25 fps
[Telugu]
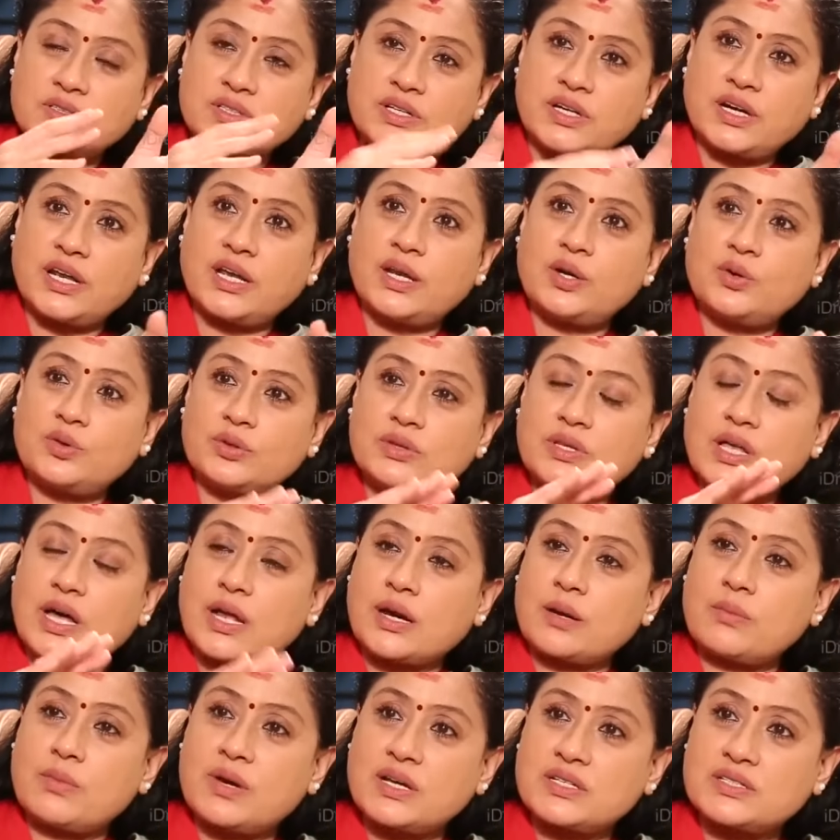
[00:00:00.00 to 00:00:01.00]
సో నేను
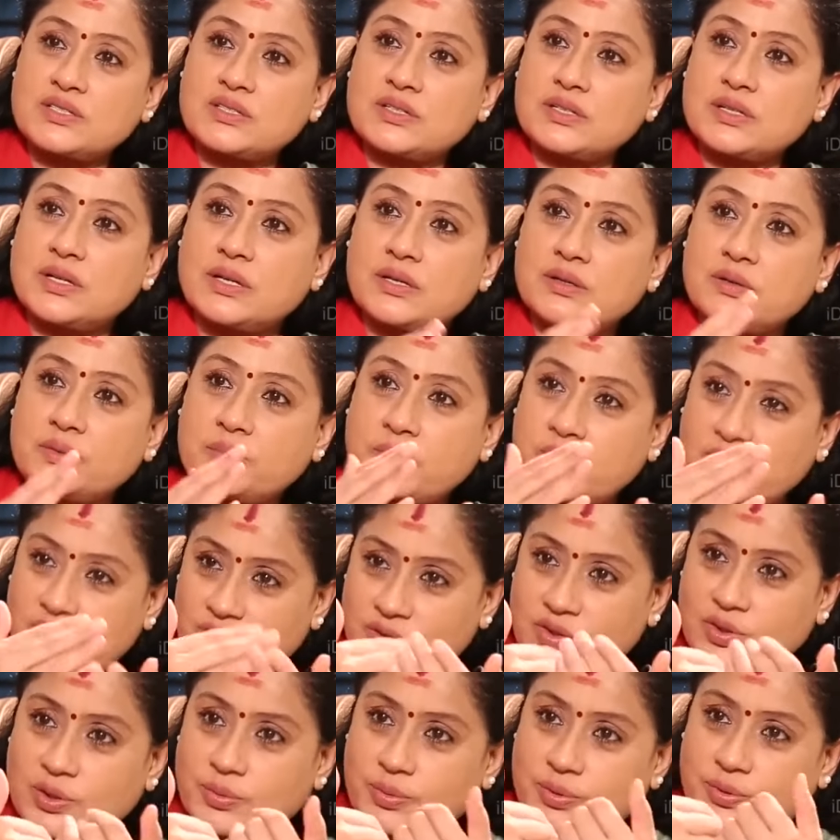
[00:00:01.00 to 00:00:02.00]
తారా మాస్టర్ గారు
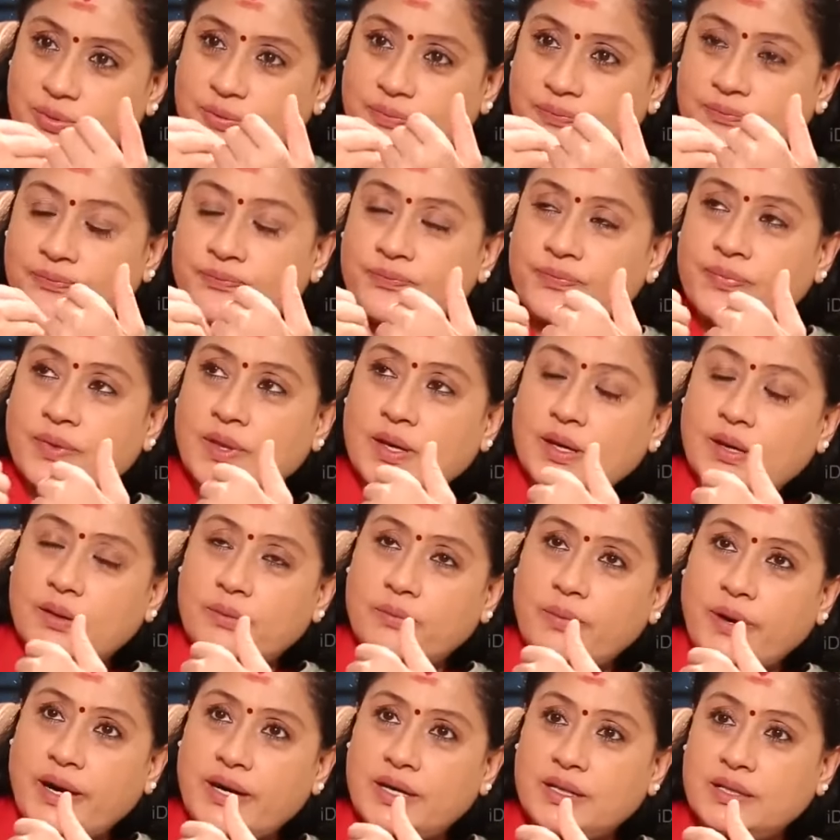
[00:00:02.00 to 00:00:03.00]
మేమందరం అప్పుడు
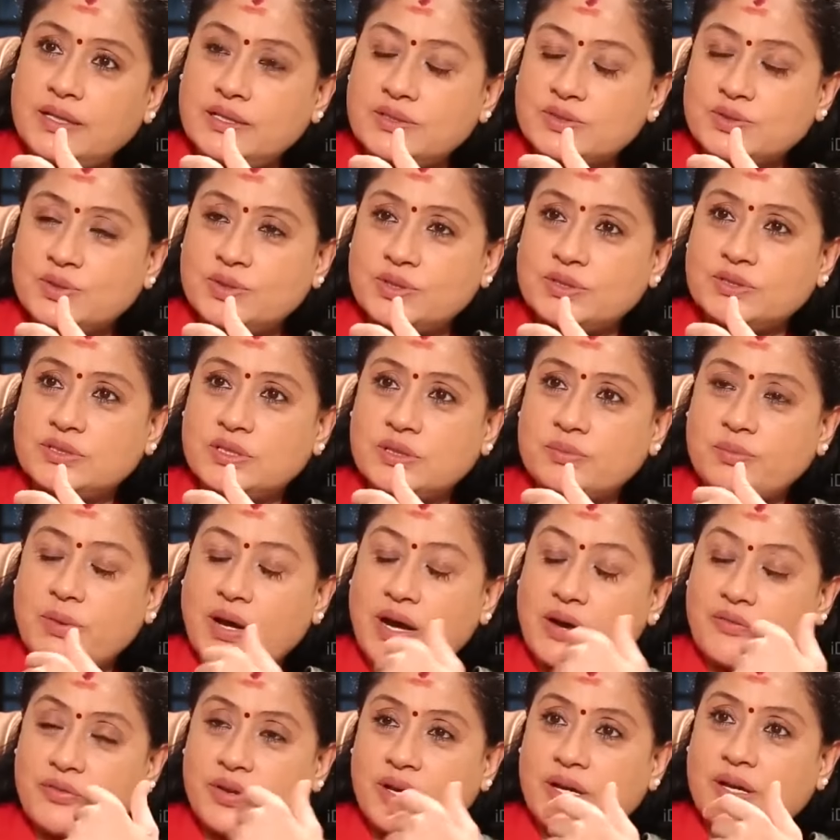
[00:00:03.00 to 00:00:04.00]
ఇంకా బయటికి తీసుకొచ్చారు
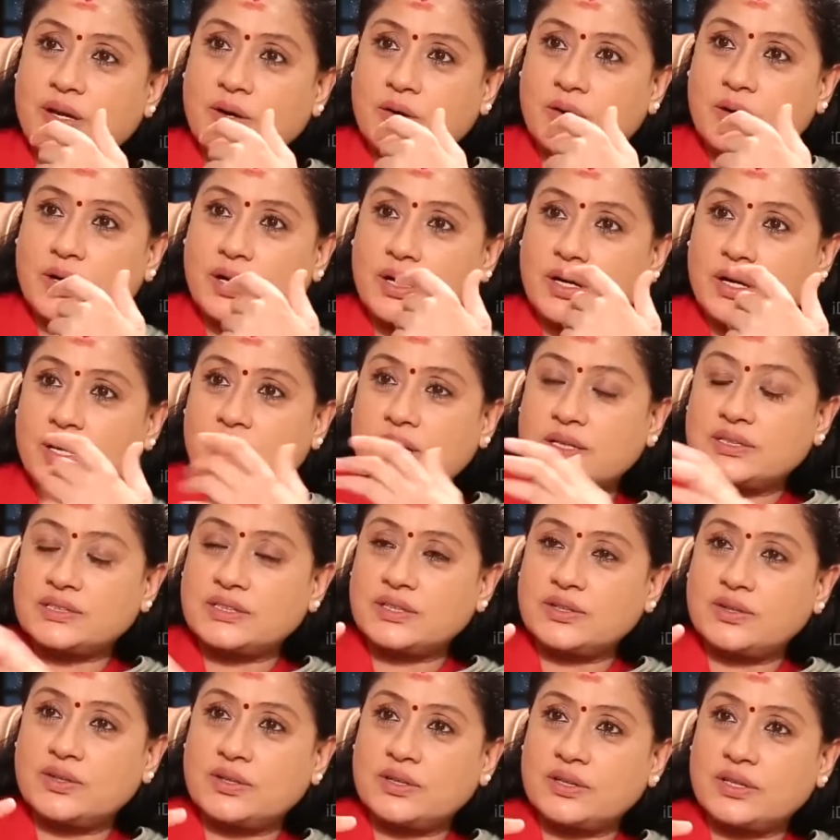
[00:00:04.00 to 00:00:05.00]
బావిగ్గా ఉన్న
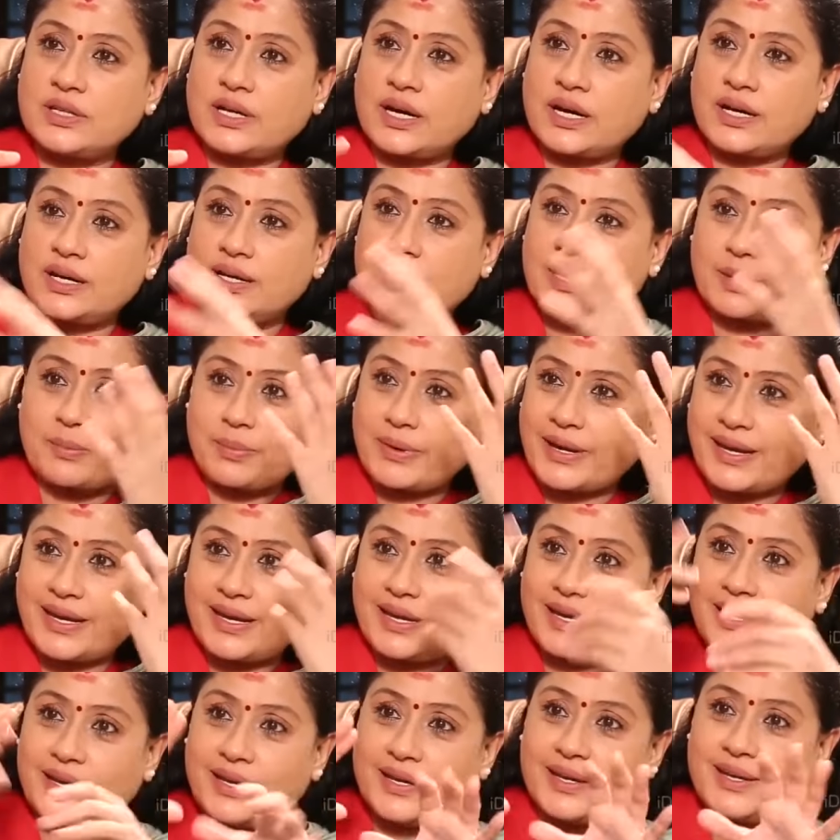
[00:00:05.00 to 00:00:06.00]
నీరసంగా ఉంది ఎండ
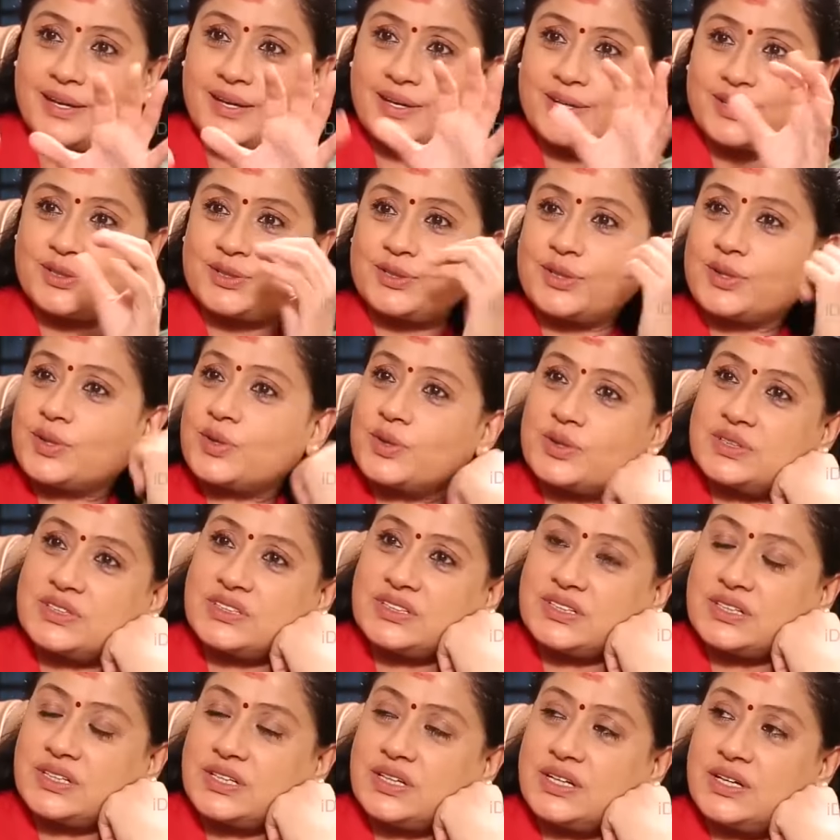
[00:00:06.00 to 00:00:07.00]
దెబ్బకి జ్వరం
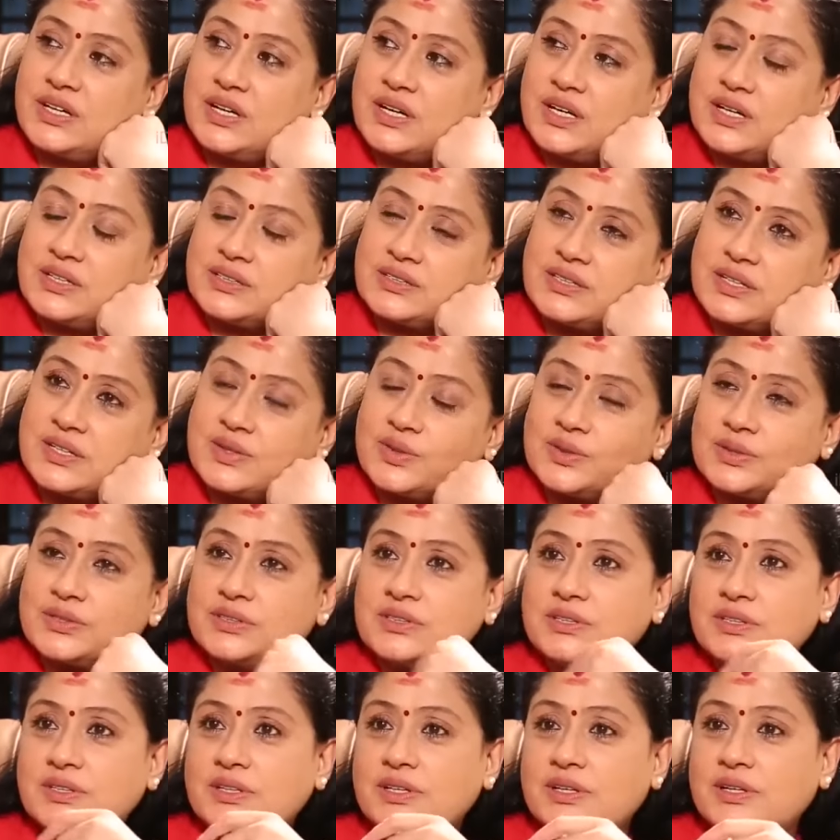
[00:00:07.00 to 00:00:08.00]
వచ్చి సరే
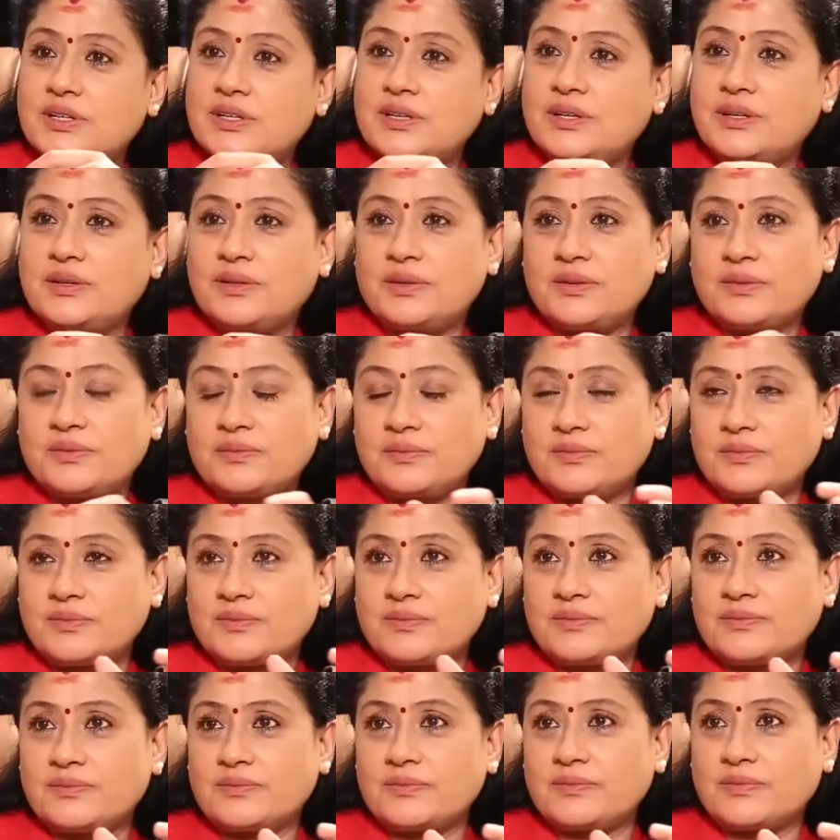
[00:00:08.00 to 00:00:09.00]
వచ్చి
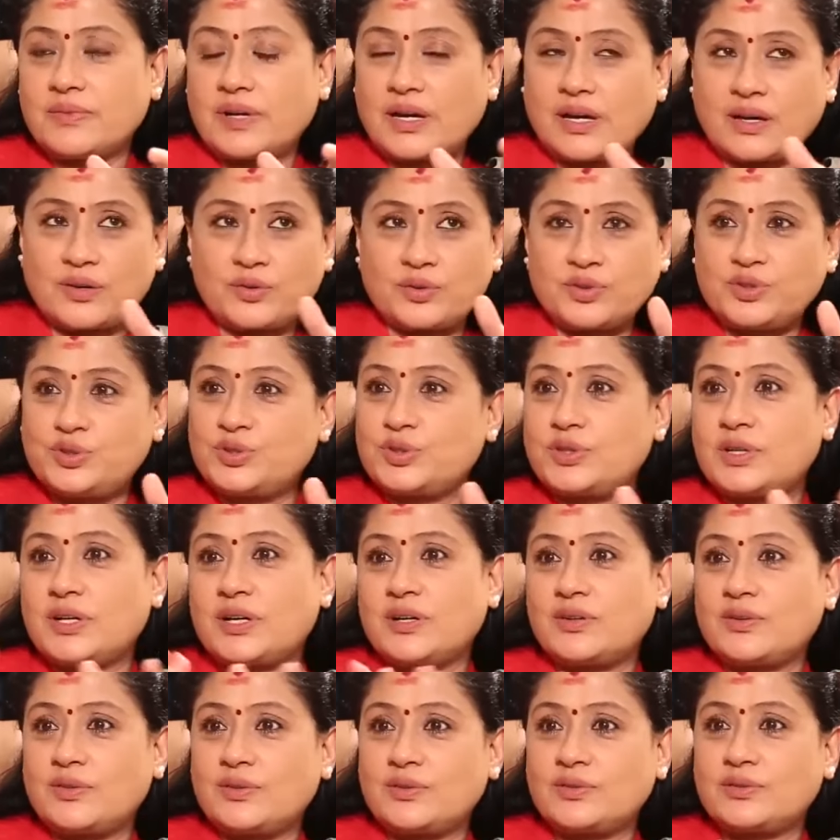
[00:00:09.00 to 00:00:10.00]

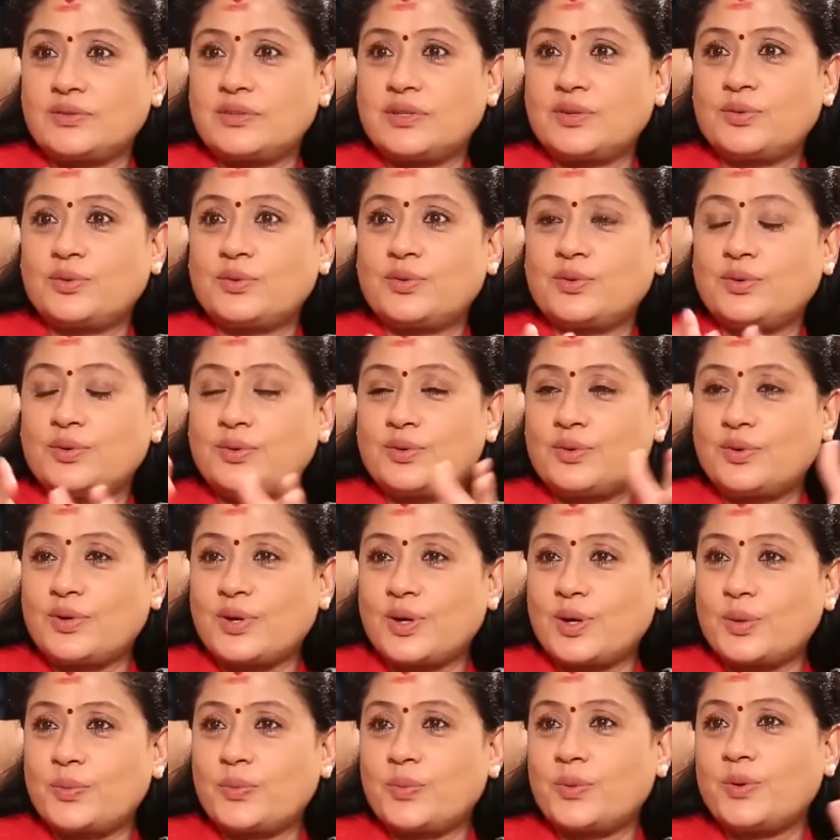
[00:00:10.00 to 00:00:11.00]
నుంచున్నాను అంత ఓ
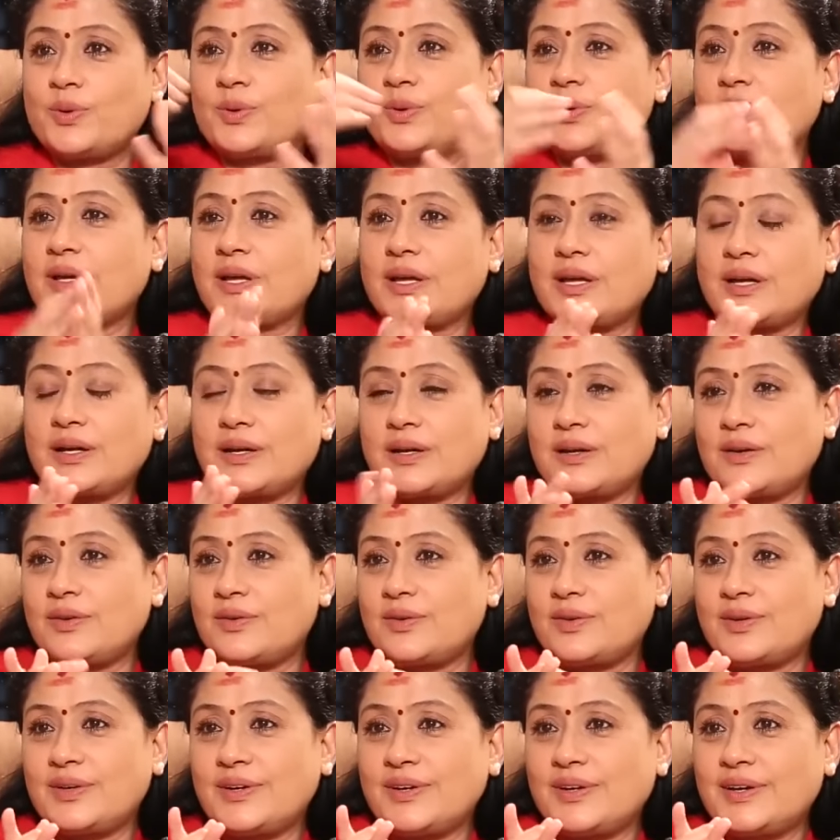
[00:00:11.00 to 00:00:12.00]
అరుపులు
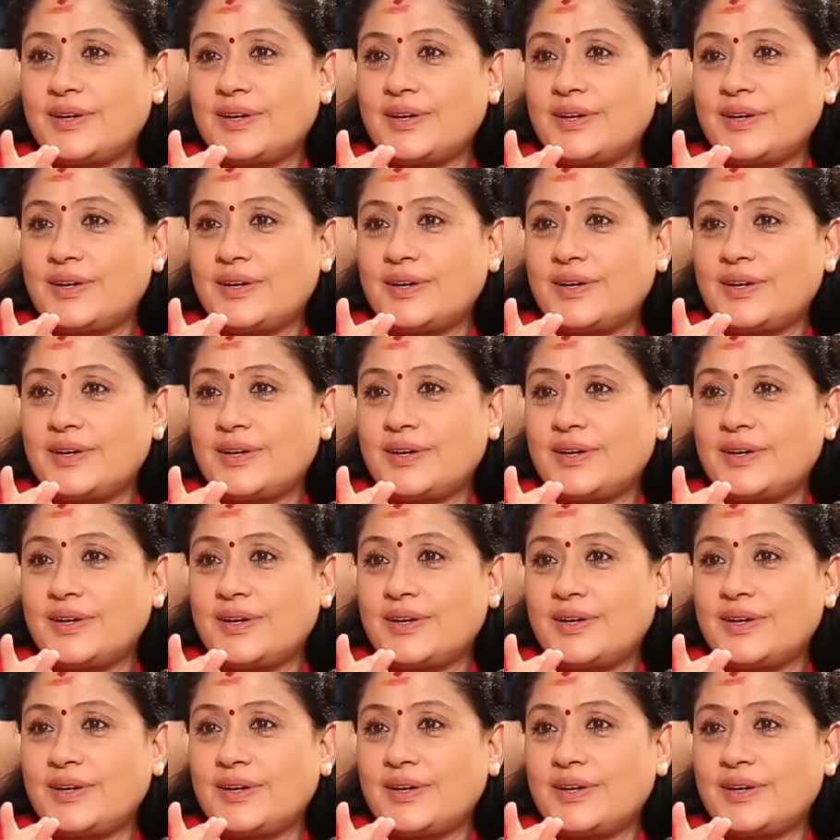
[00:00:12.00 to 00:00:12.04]
కేకలు